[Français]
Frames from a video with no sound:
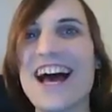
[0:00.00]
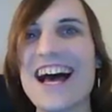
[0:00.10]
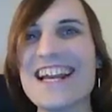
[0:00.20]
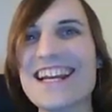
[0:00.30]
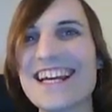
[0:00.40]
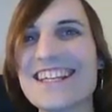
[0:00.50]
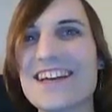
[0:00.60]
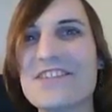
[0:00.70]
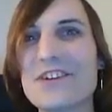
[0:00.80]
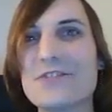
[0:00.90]
Ali Reza
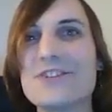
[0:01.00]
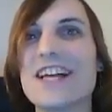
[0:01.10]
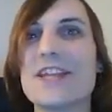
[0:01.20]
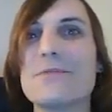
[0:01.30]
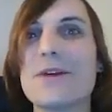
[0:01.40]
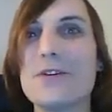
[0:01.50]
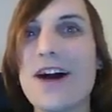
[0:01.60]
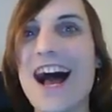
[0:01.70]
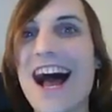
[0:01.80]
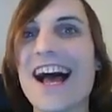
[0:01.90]
Firoja numéro
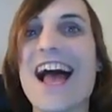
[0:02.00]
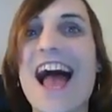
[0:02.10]
1